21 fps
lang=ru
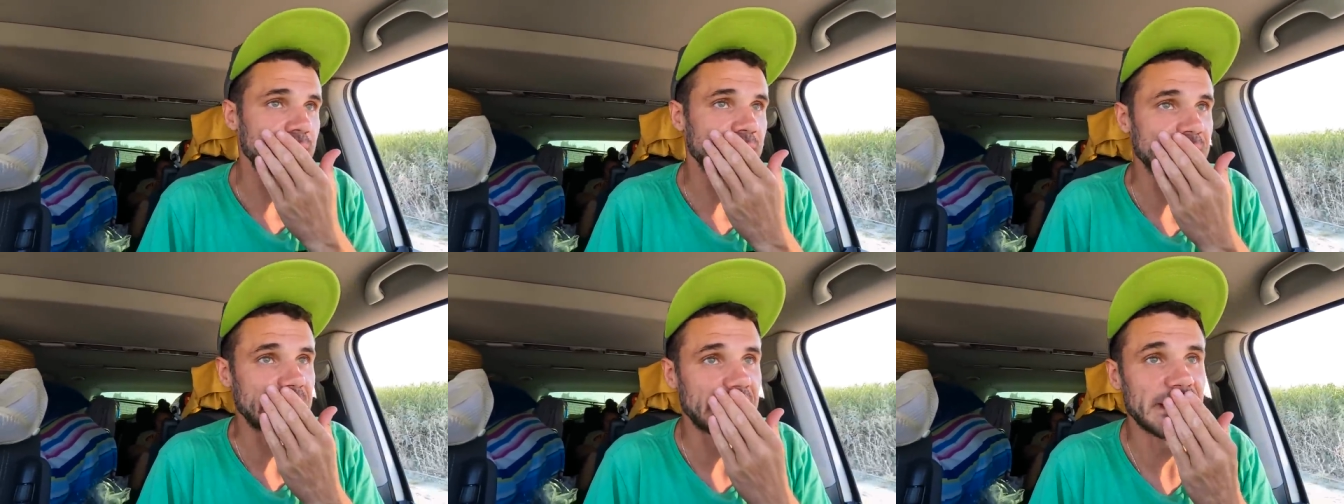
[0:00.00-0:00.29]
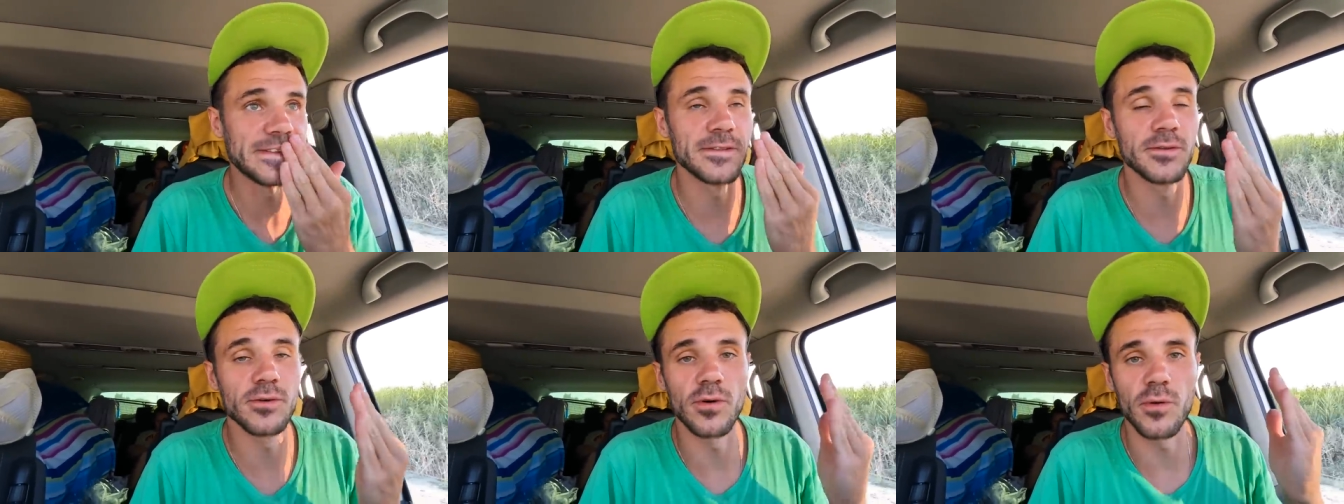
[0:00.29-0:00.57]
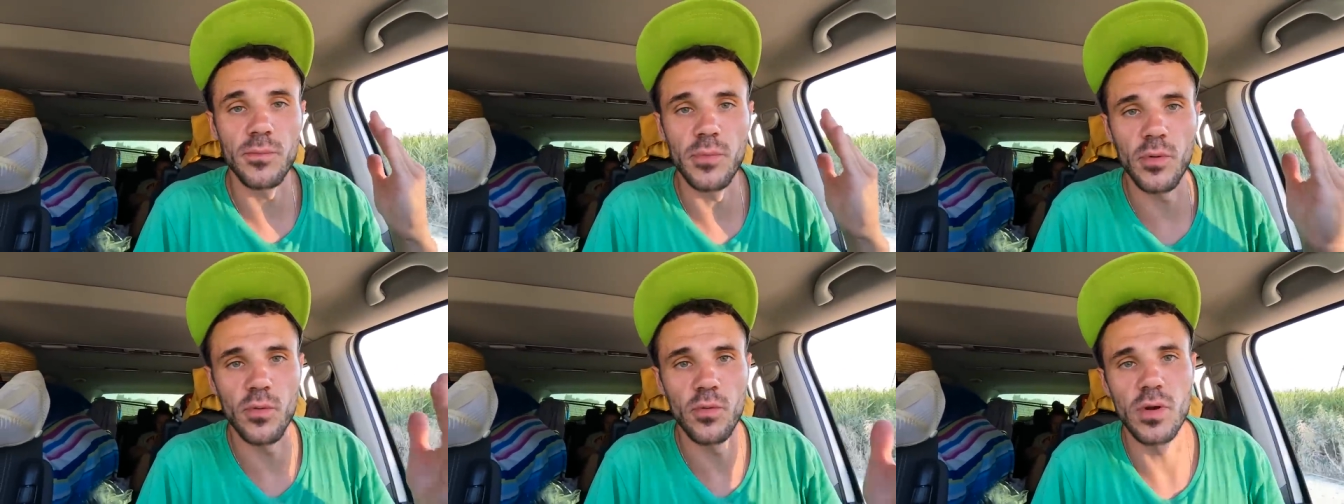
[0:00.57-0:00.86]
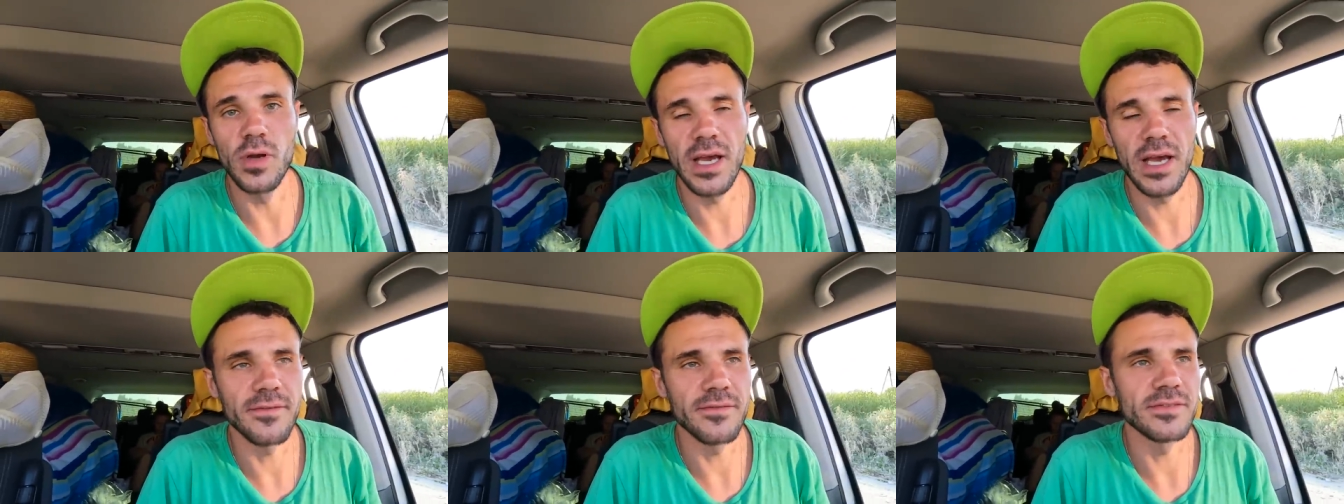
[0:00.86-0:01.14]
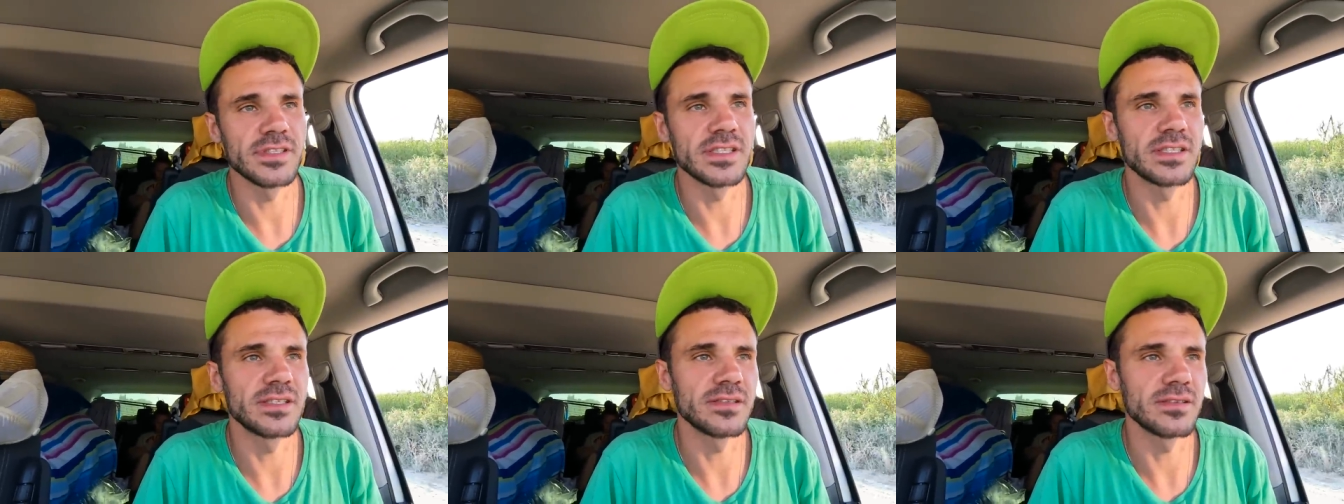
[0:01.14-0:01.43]
заодно
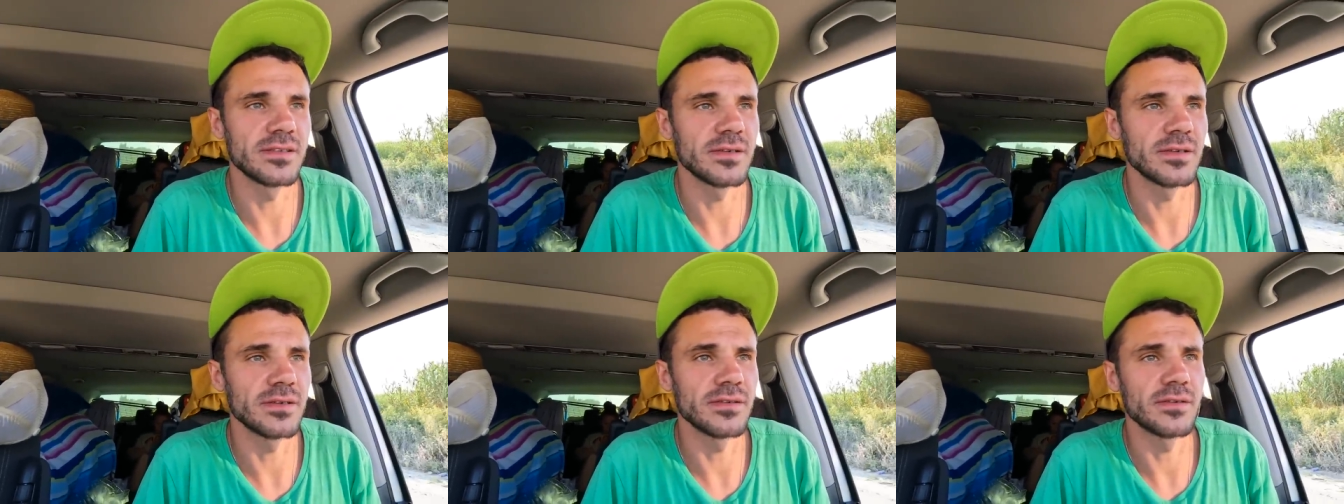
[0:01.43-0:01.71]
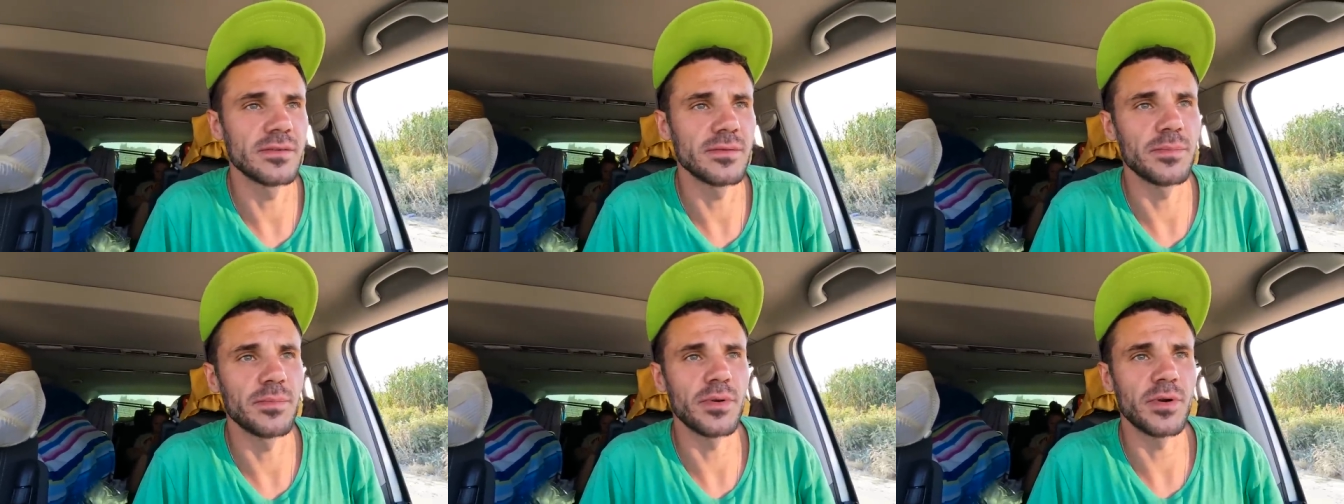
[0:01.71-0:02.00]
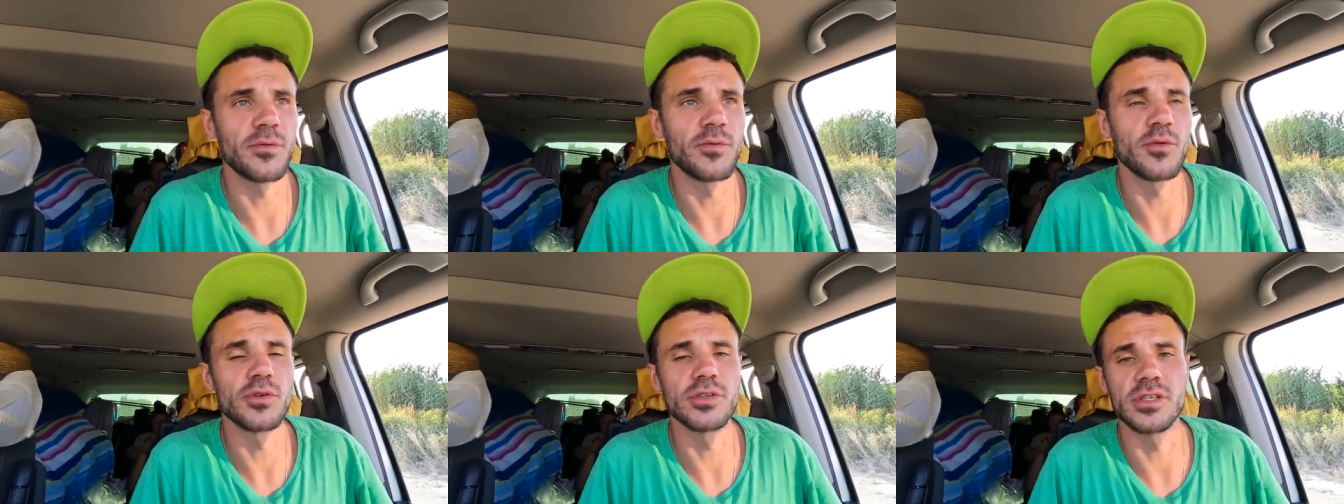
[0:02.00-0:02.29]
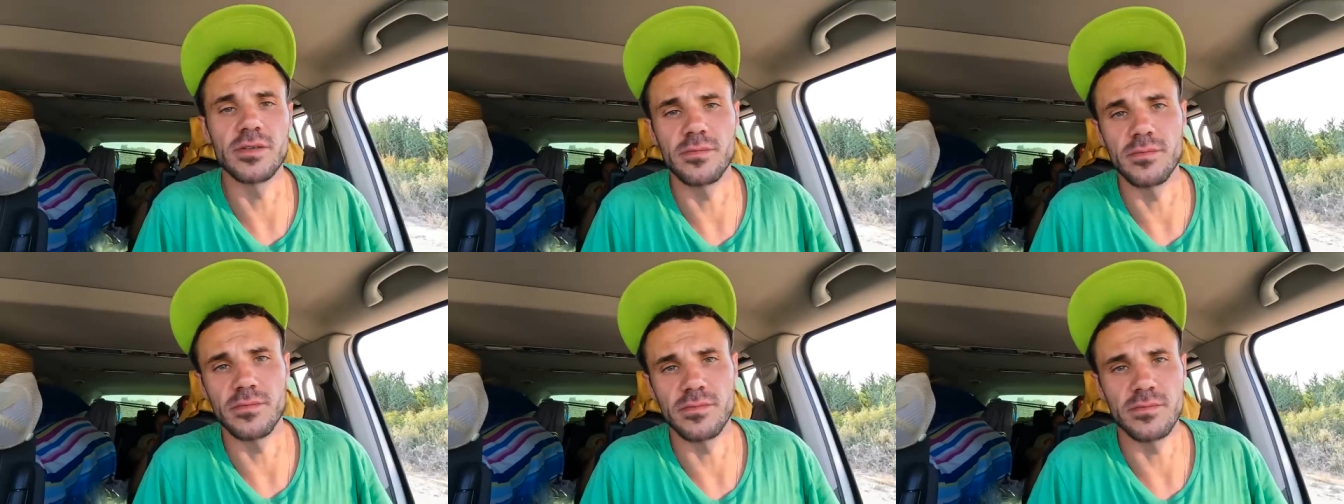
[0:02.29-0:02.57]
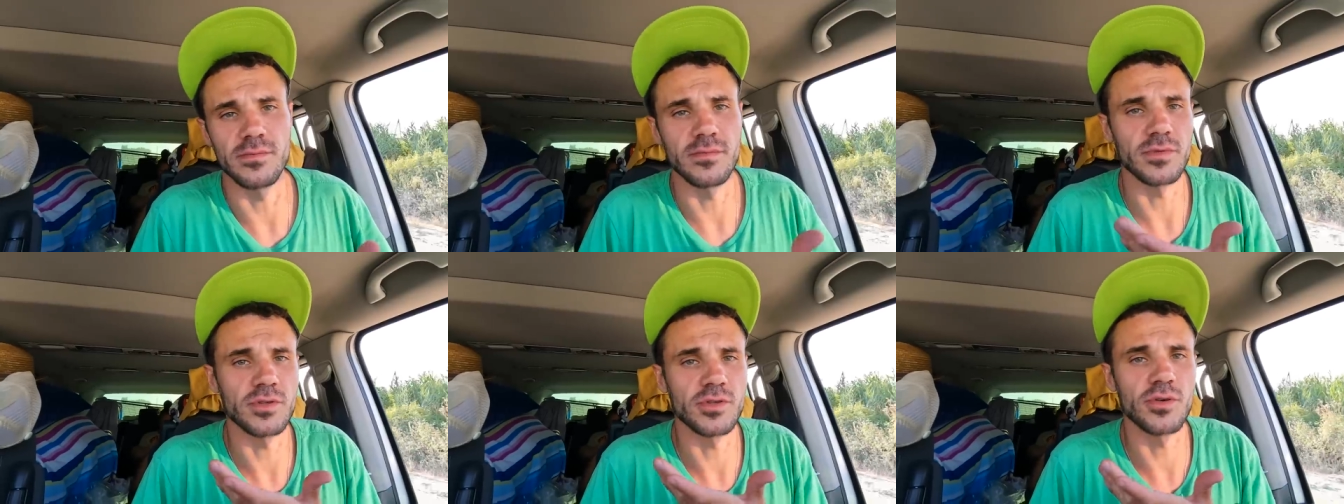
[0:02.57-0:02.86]
погуляем, э, проводим
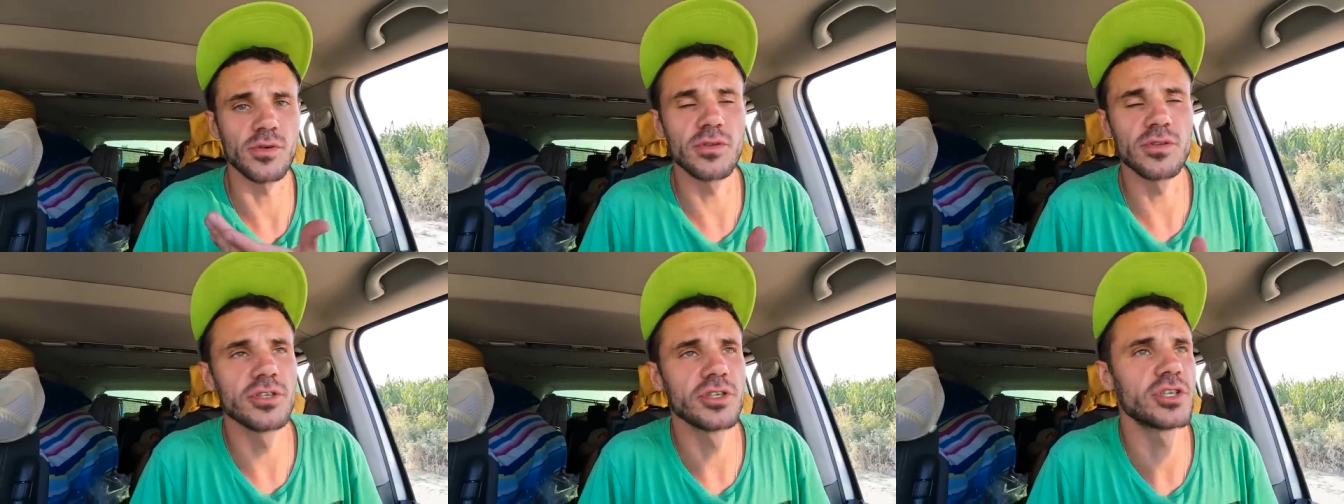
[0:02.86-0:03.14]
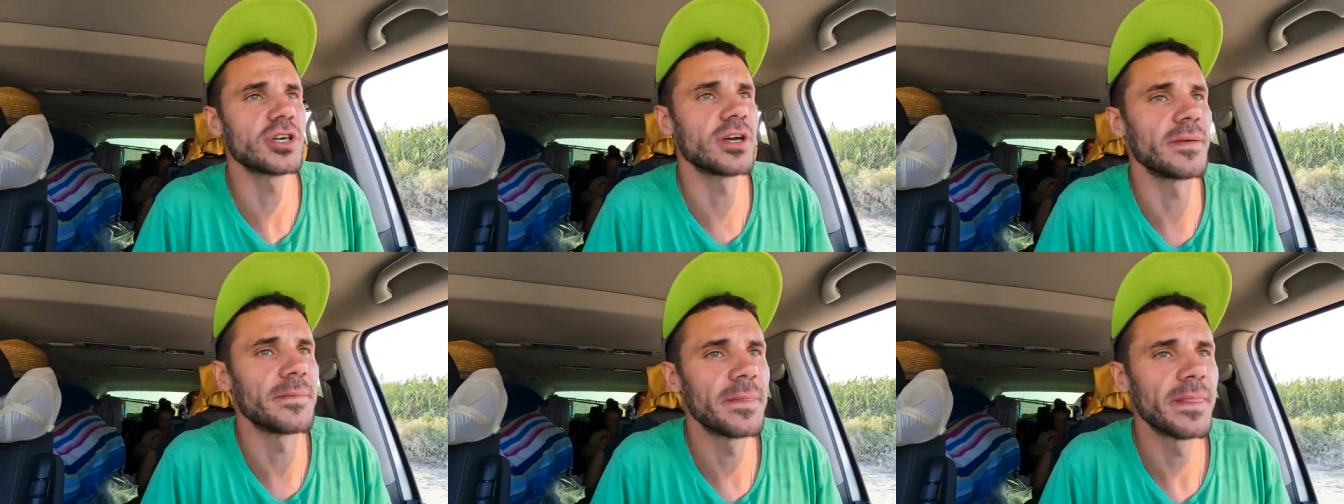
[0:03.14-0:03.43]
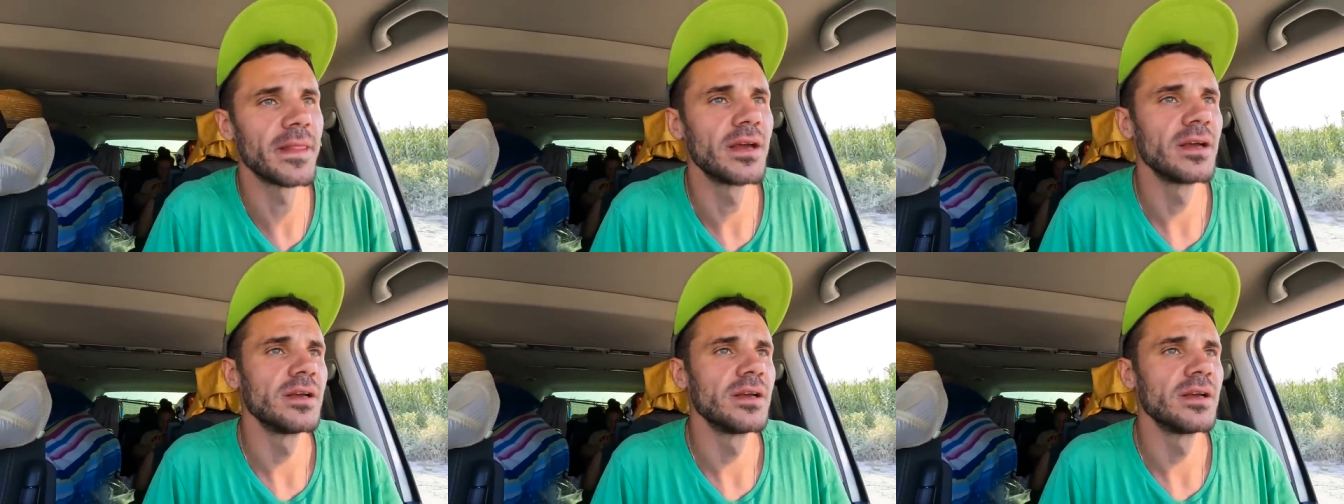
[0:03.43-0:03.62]
солнышко,